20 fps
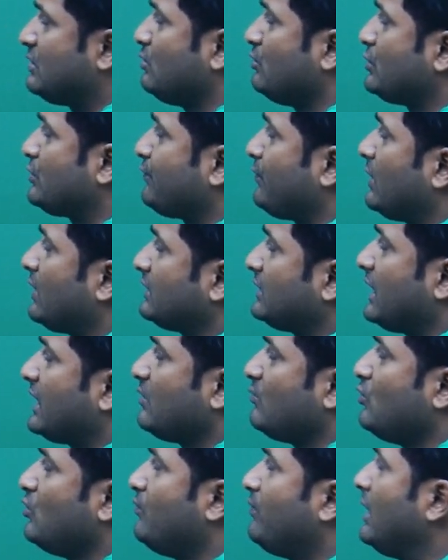यूज फॉर द
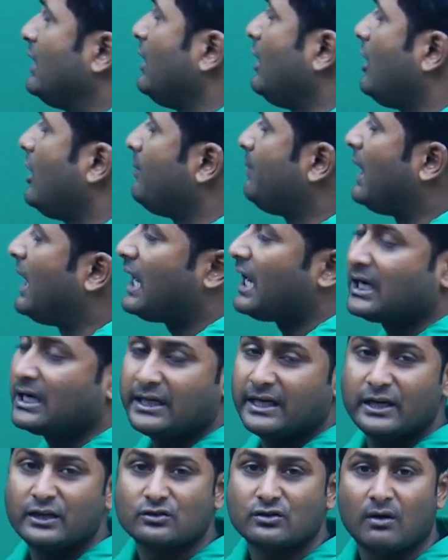रिमूवल ऑफ
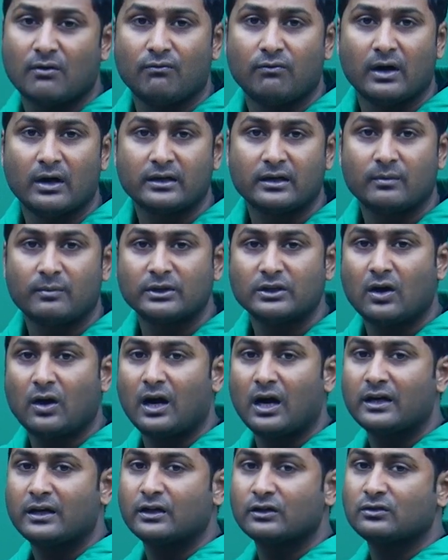हार्डनेस ऑफ वाटर बताओ
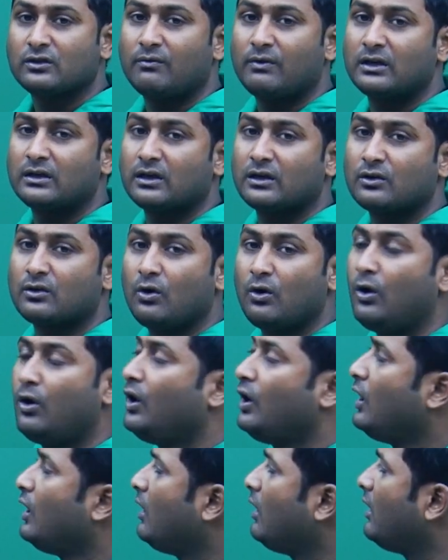हार्डनेस ऑफ वाटर को
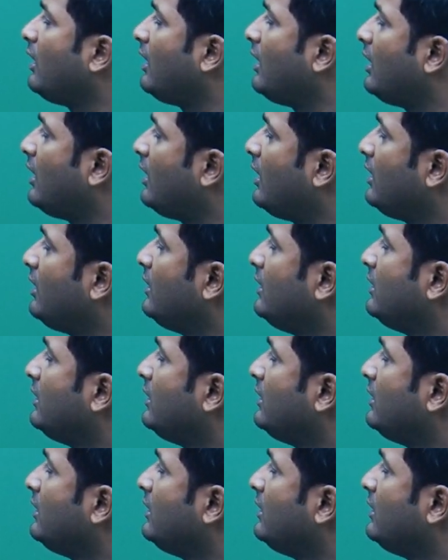आ,